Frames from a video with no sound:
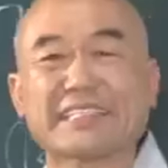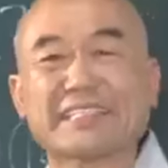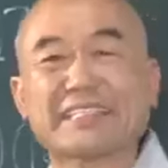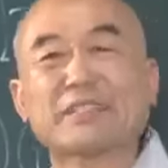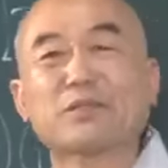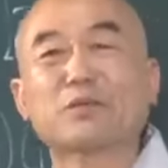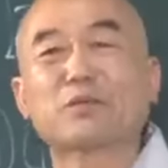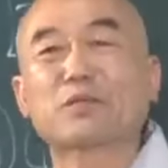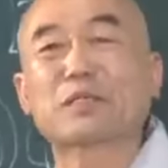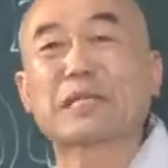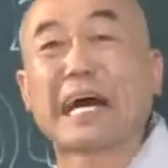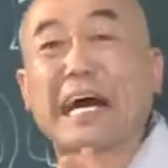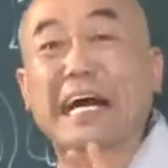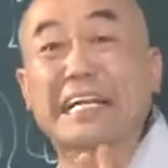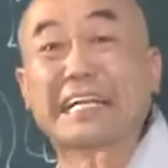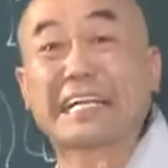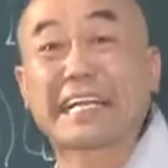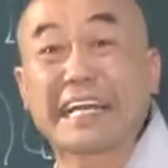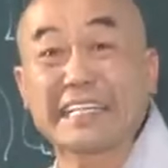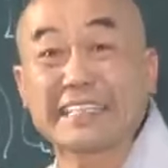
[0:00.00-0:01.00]
이유를
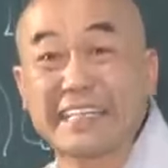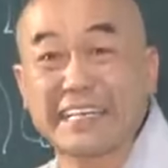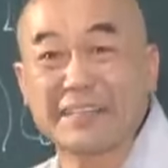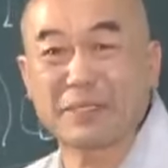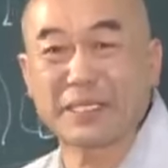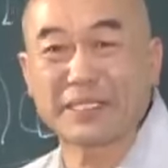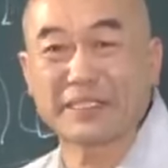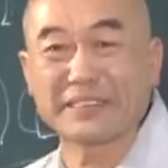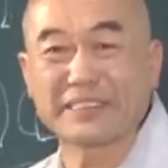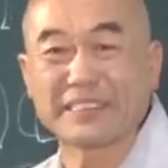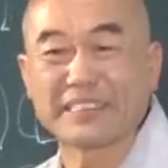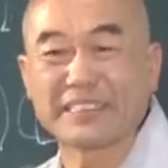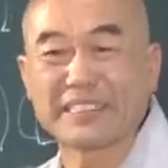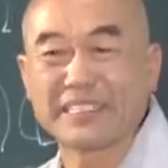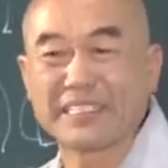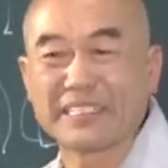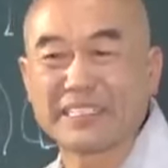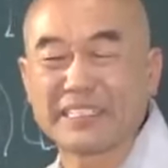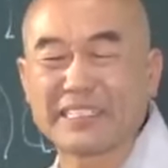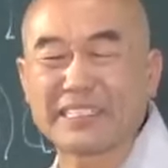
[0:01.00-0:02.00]
알게 되면
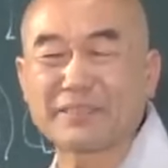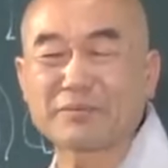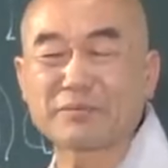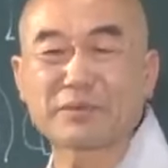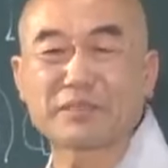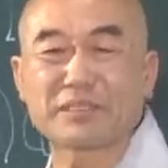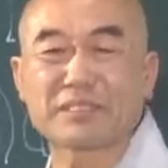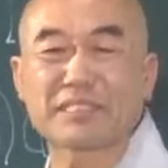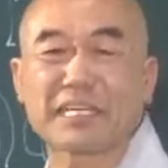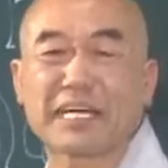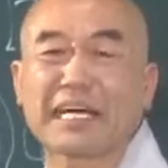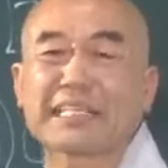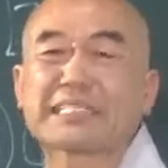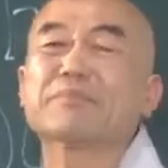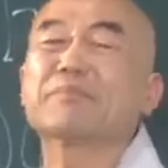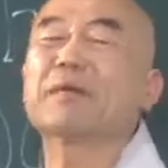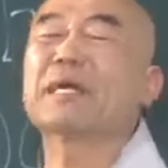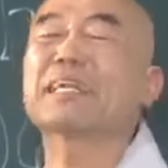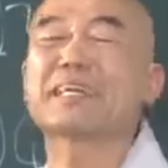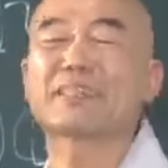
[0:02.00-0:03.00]
여러분들은
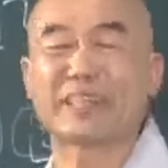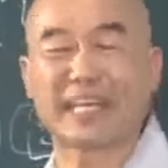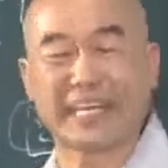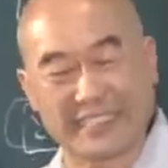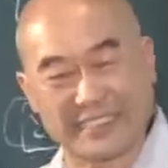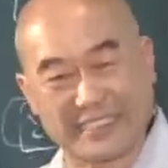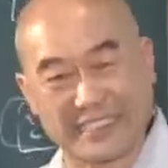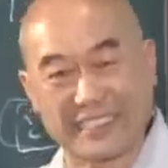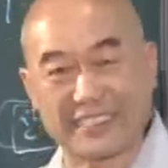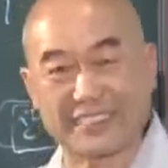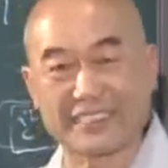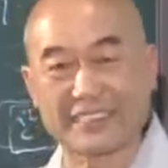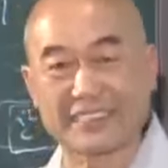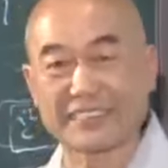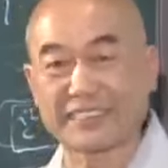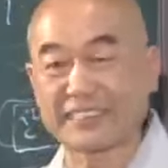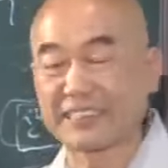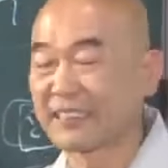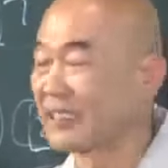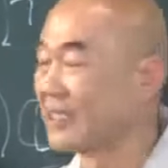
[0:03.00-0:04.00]
하지 말아도 하게 돼요.
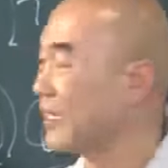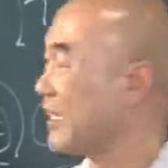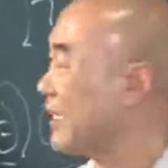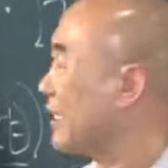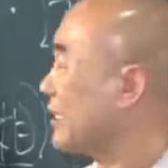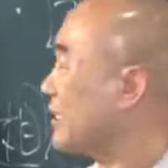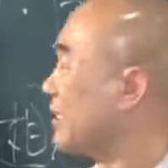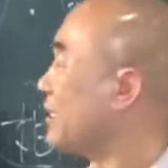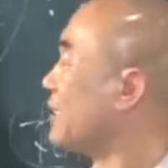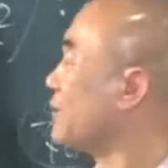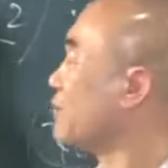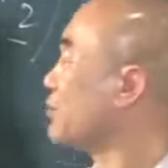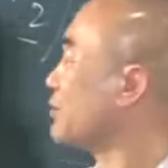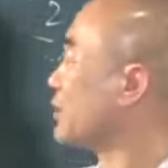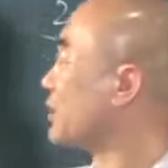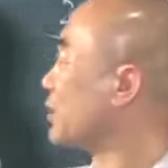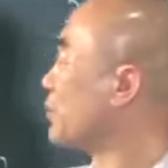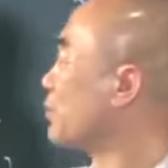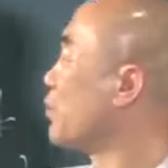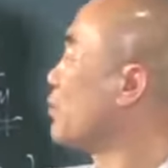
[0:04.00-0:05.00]

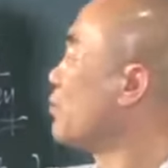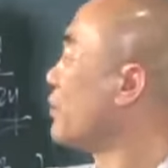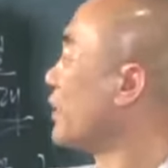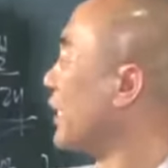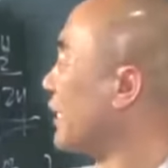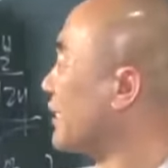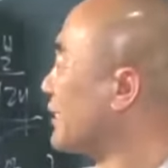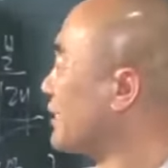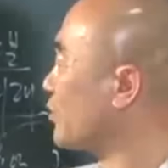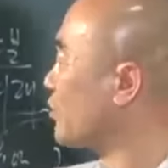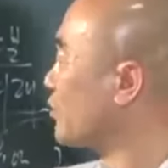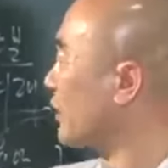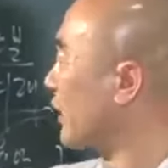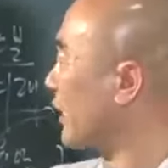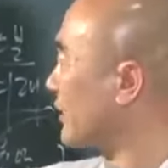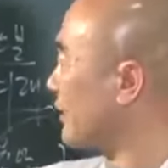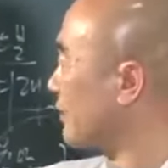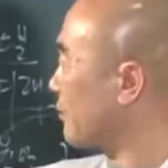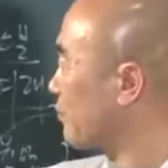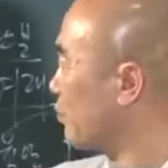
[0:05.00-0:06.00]
여러분들이 분별하는
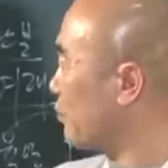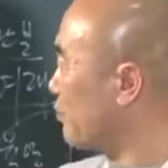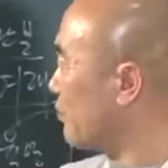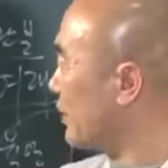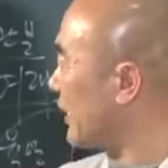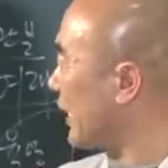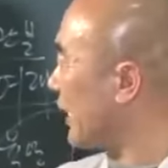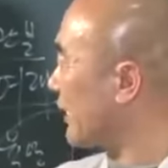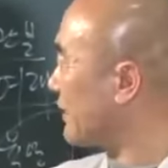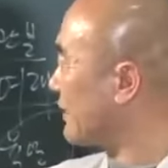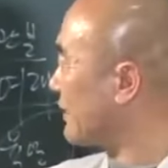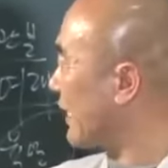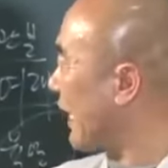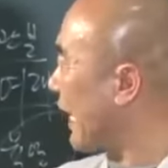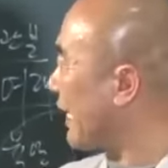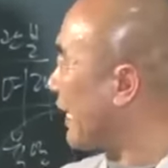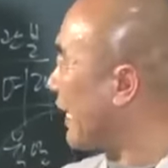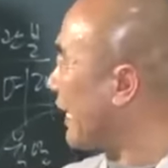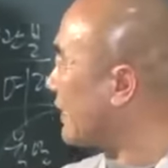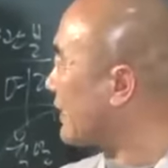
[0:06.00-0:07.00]
순간 분별하는
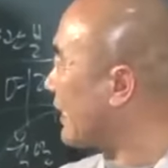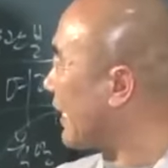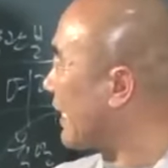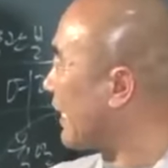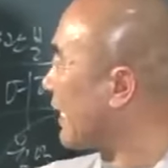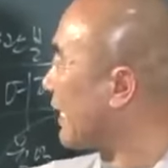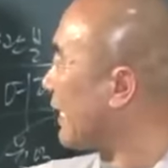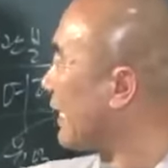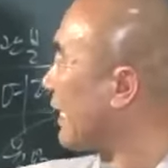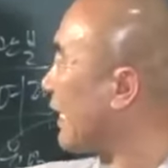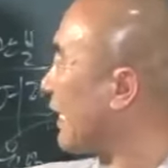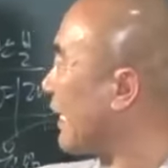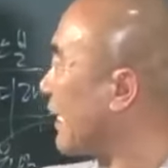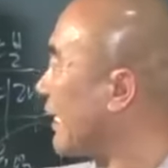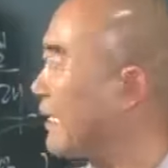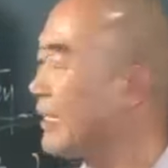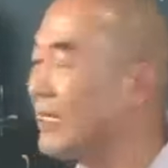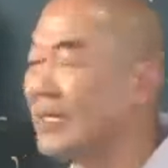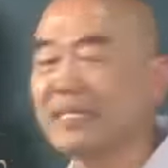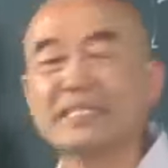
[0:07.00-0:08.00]
나가 딱
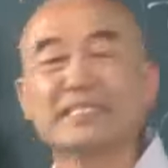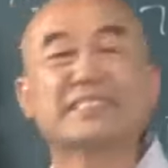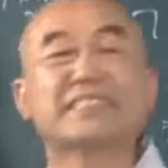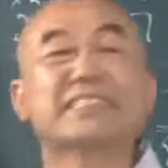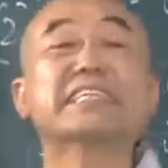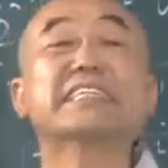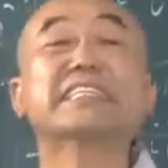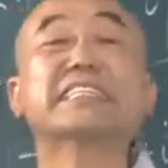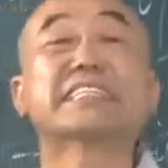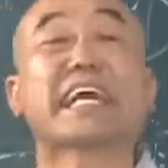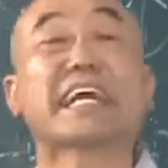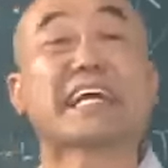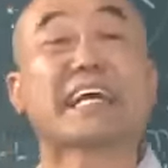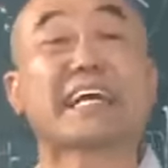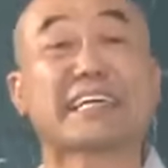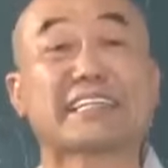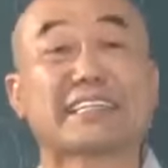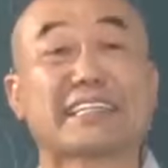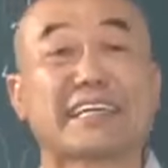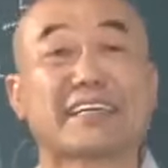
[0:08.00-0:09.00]
하나
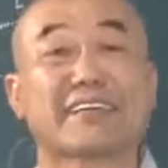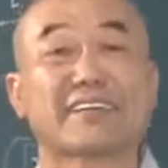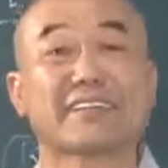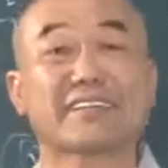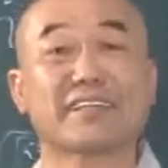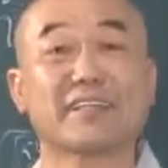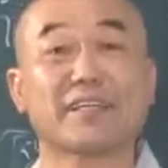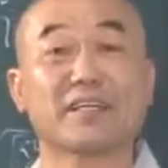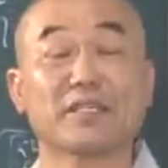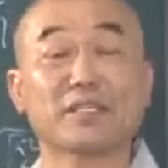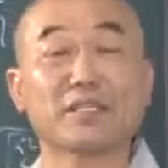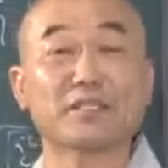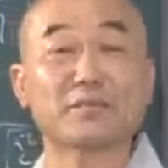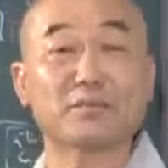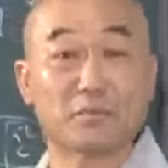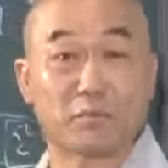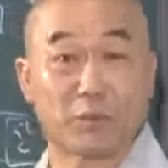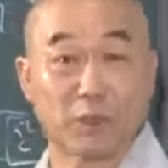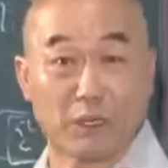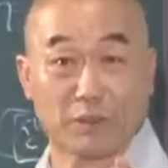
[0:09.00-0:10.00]
등장하게 돼요.
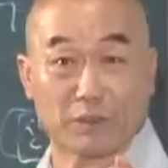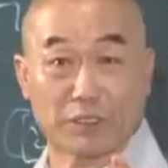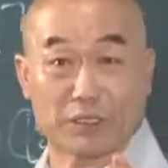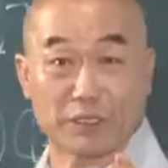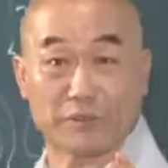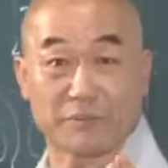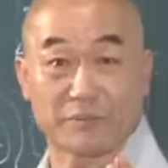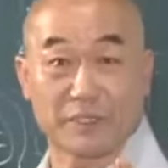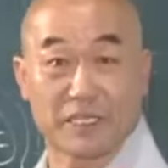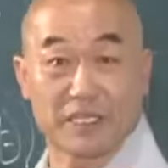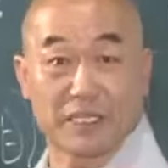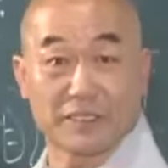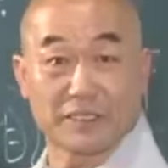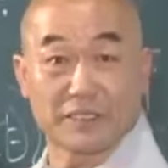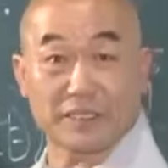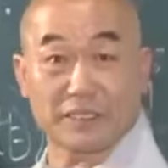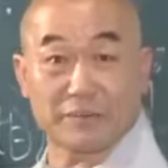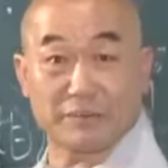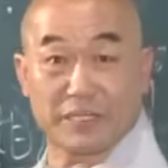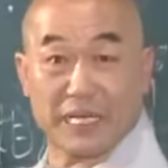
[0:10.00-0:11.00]
여러분 보라고 지금
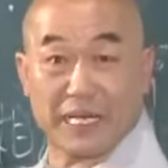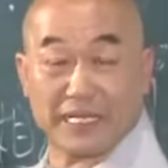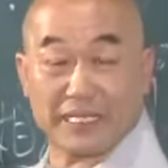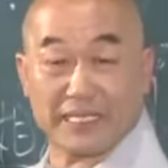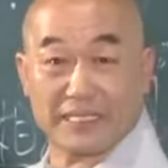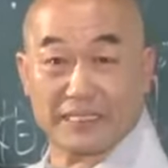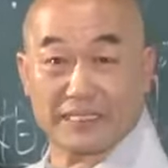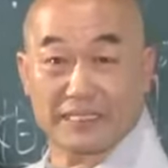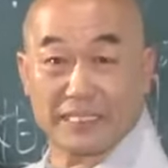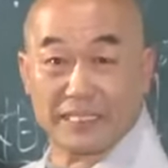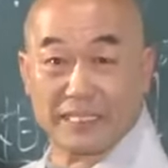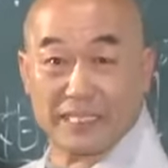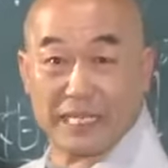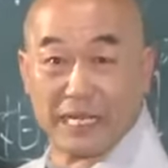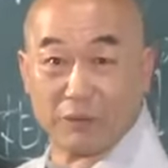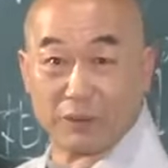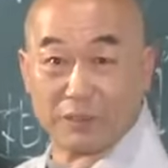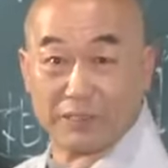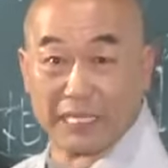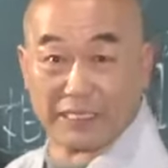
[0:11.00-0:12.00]
스님 이야기를
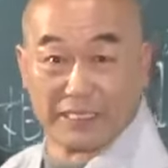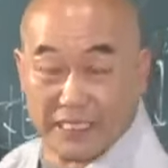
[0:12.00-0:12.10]
들으려고 딱